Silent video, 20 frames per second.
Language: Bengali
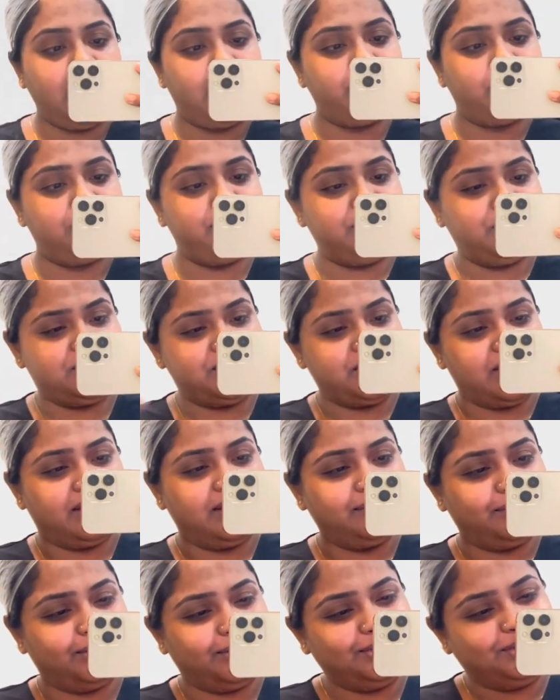আবার
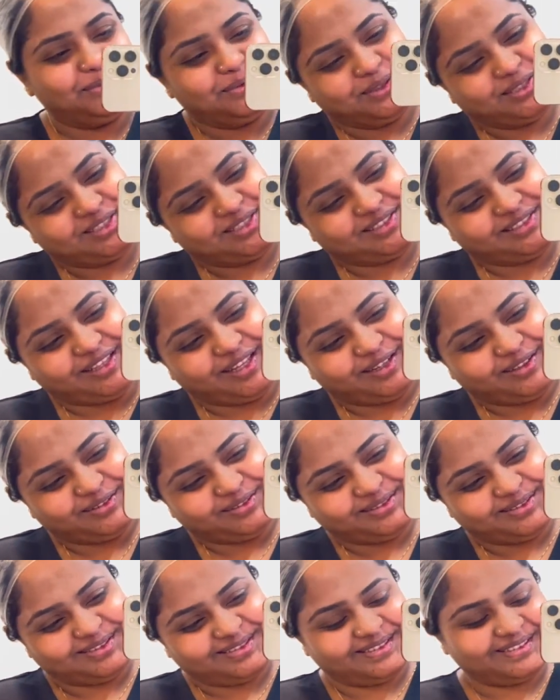ফেসিয়ালে পরে তোমাদের সাথে দেখা
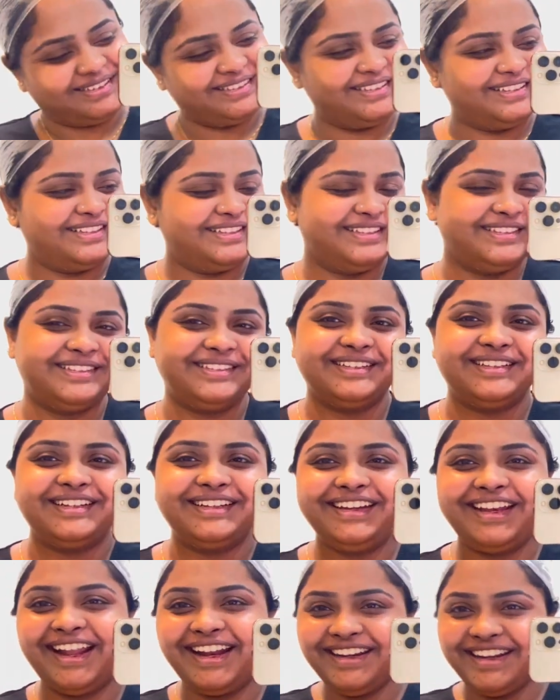হচ্ছে
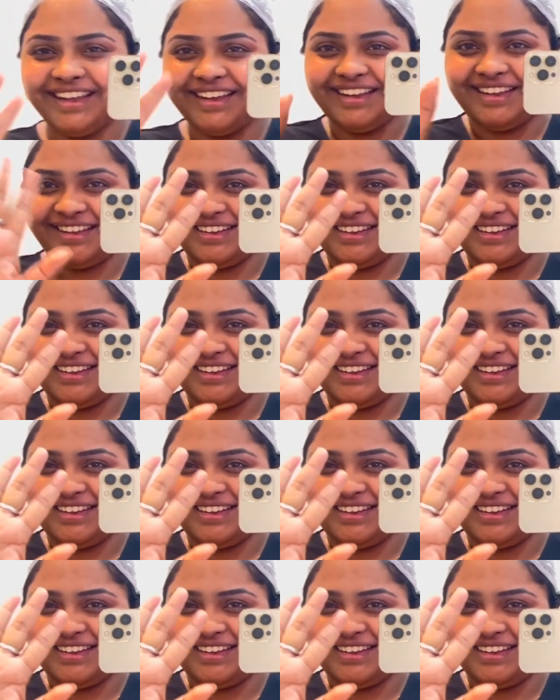টাটা